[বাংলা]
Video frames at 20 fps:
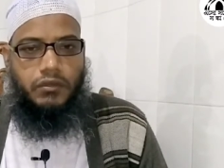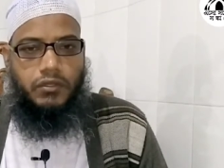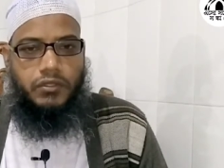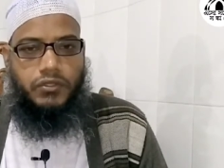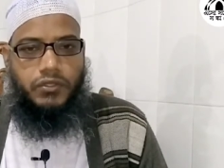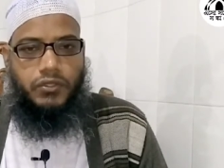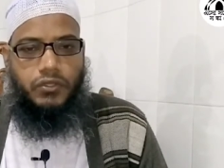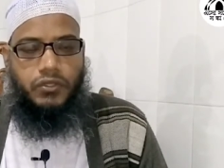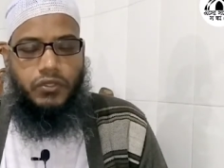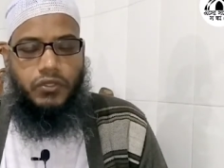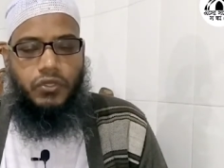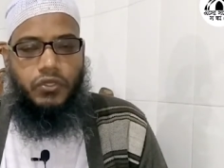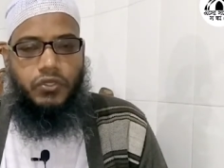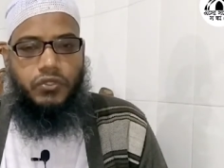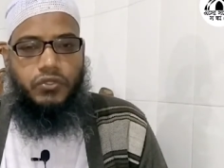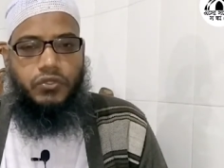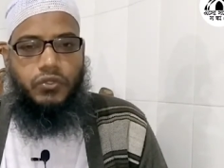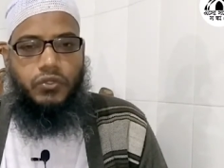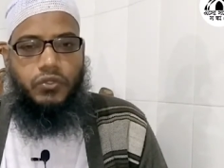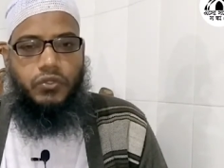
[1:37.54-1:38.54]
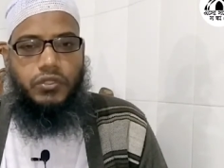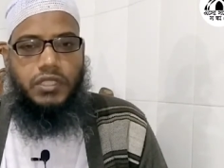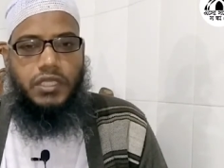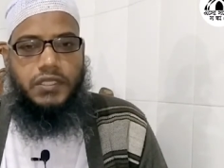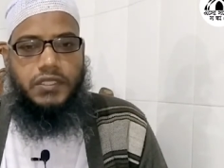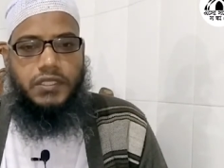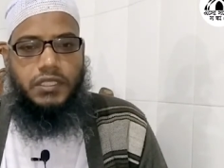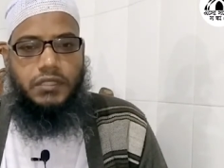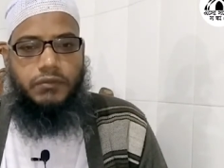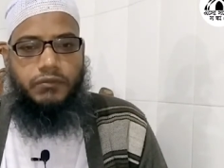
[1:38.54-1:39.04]
অসংখ্য দরুদ
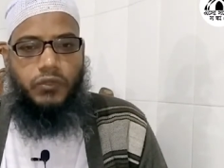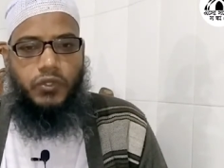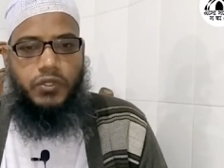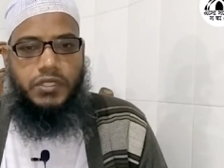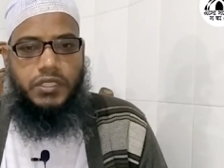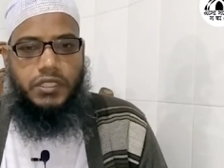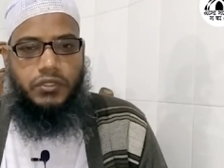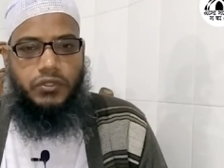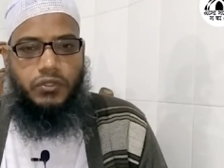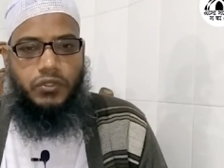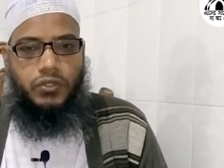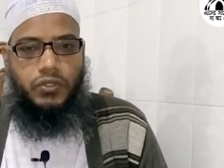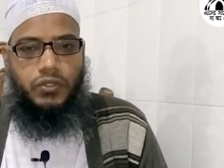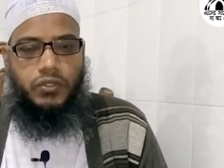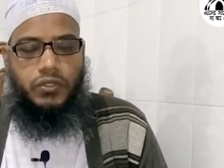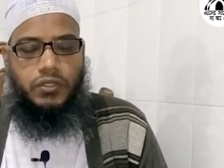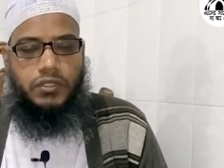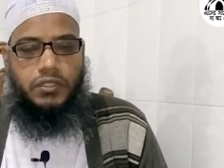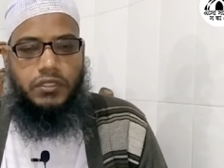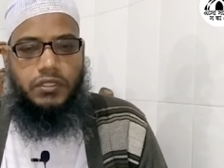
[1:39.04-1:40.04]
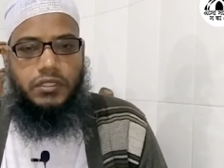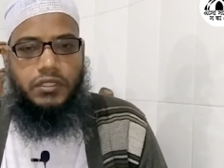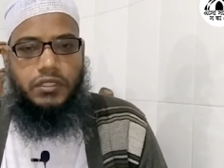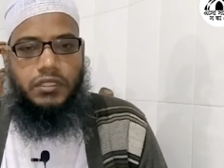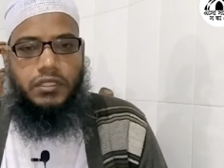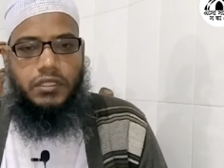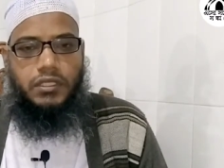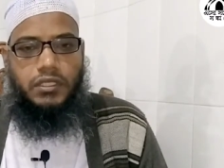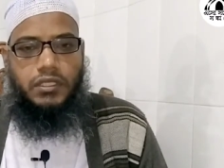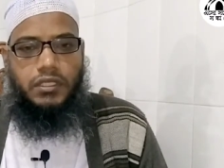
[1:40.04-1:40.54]
তাসলিম বর্ষিত হোক
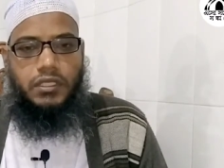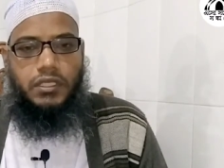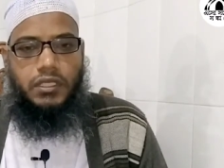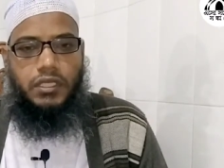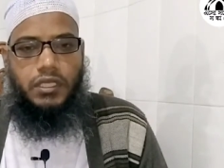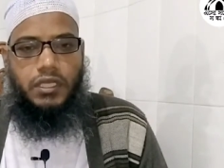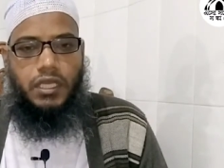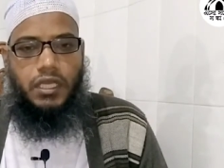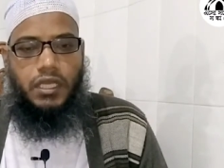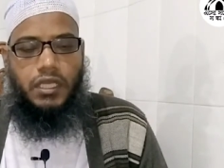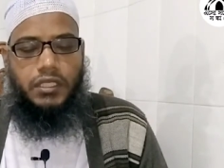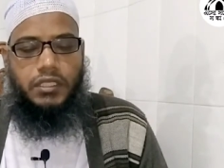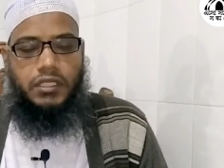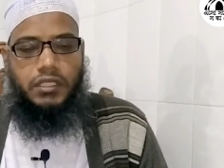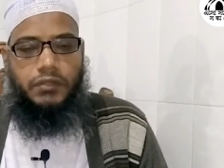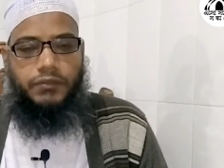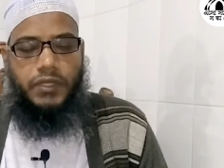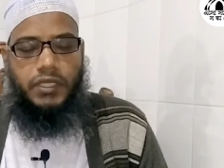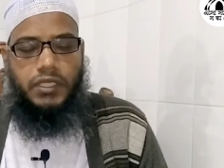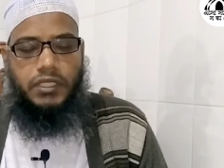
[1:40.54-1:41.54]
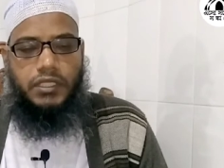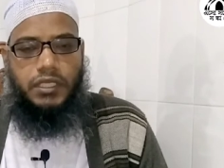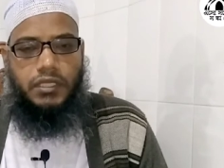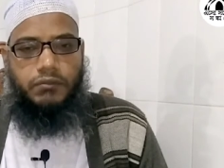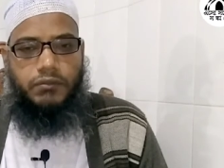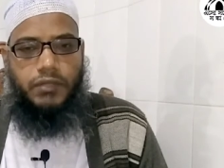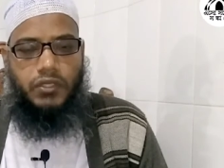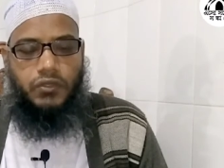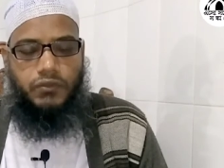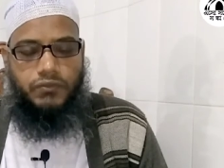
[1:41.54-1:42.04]
আখেরি পাইগা
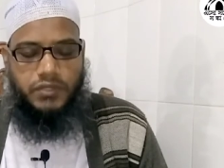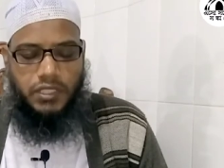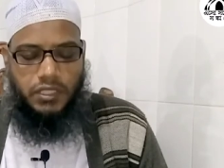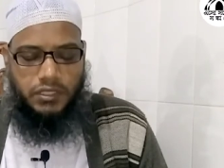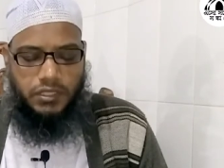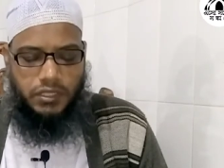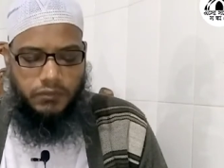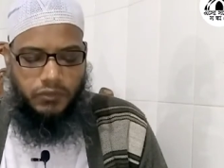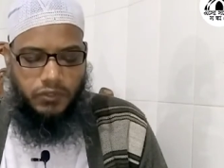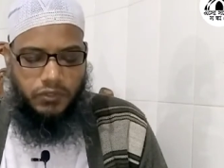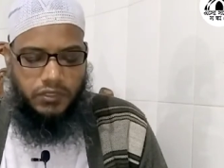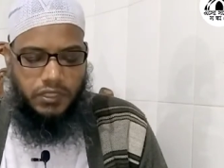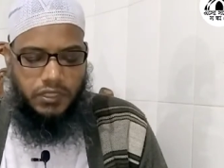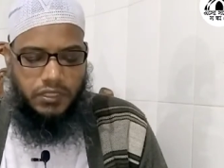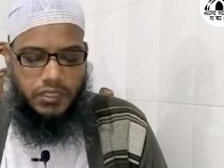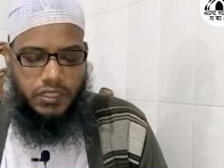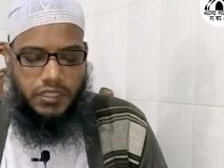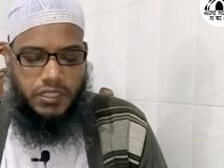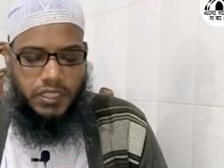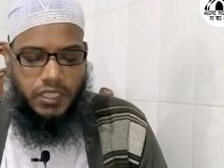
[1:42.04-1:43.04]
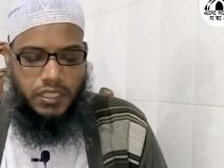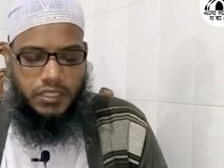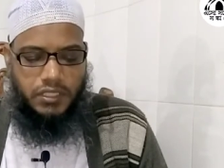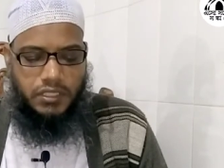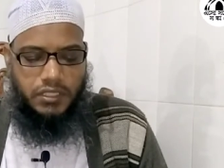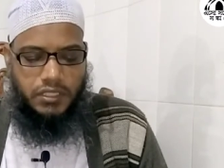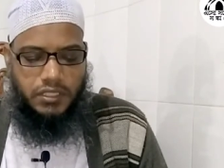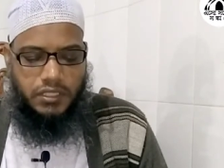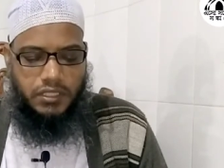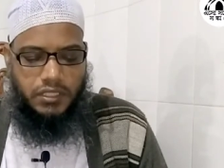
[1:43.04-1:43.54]
মানব জাতির মুক্তির দিশারি
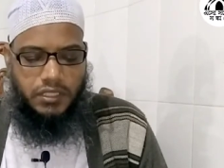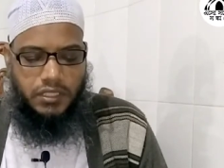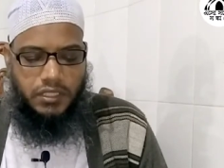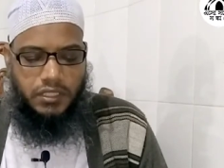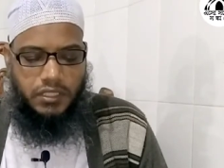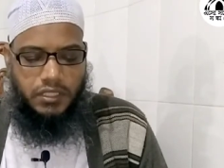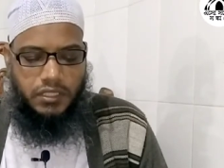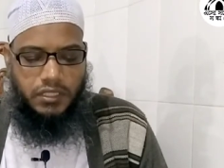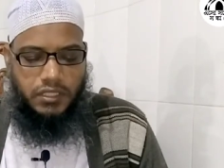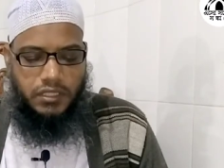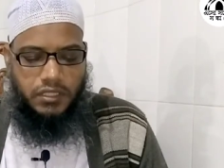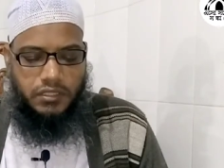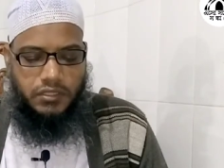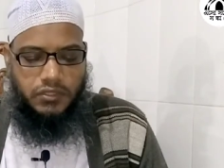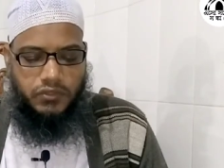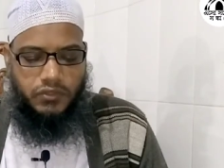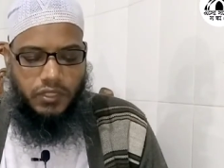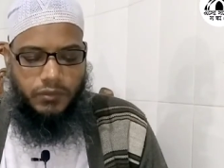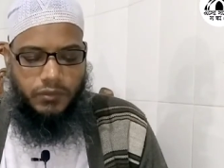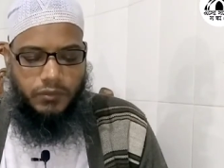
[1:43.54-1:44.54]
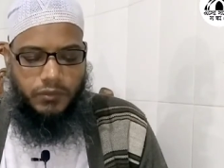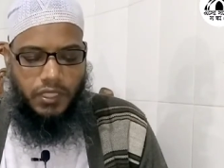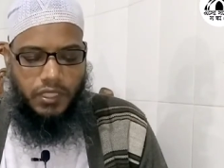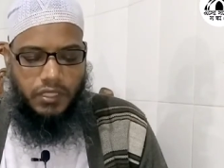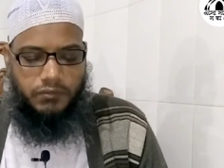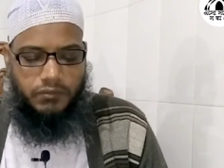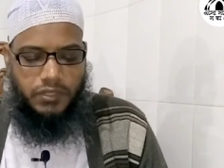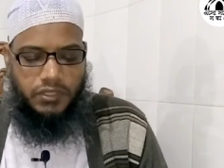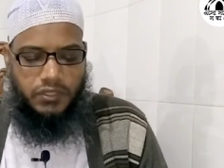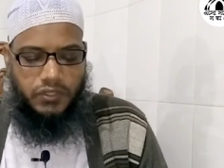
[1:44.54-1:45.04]
জুনাবি
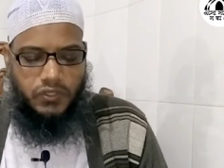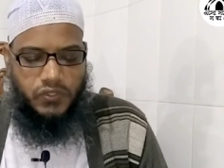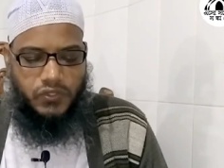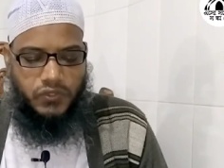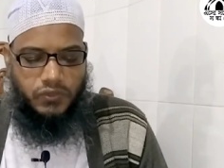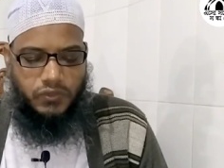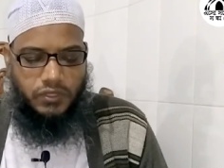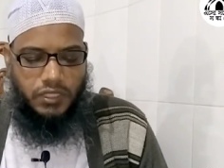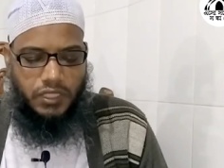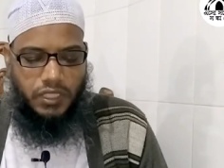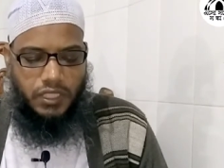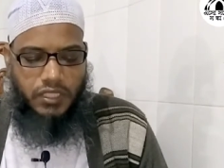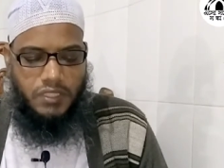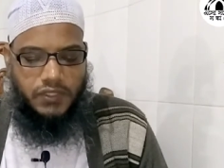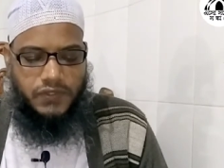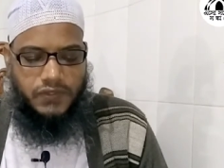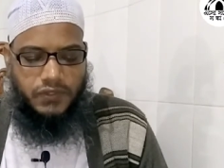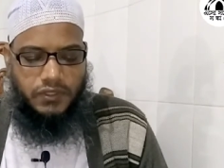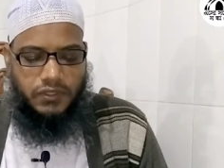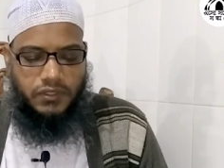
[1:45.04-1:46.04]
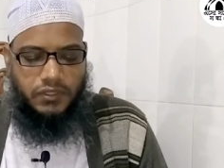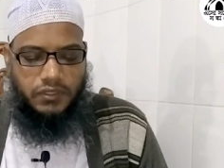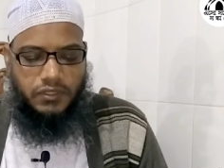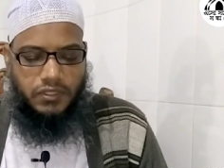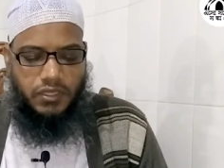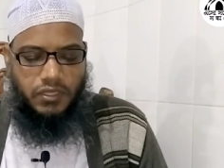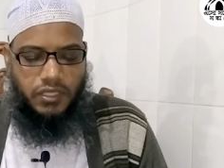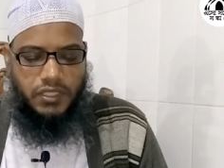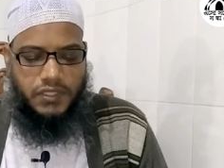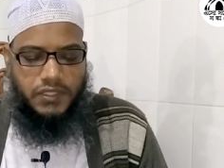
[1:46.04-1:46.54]
মোহাম্মদ রসুল্লাহ
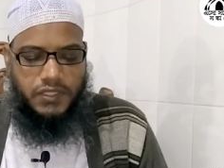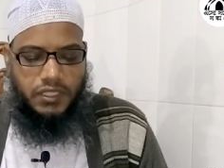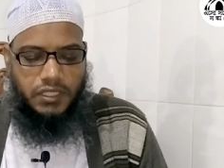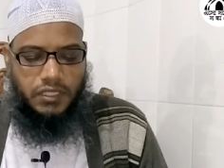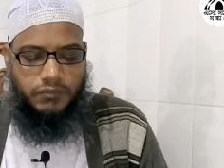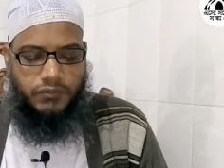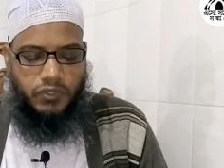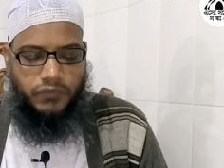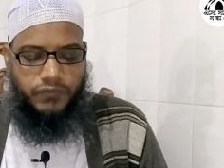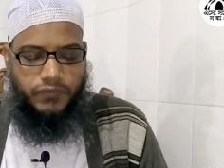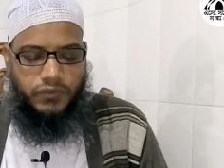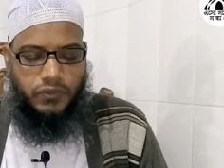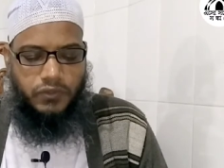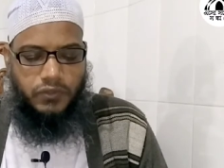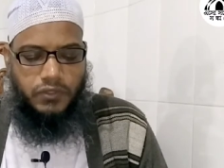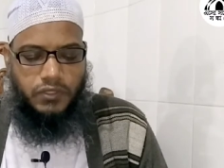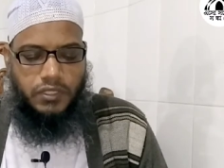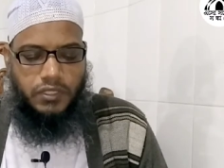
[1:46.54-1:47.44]
সাল্লাহ সাল্লামের ওপর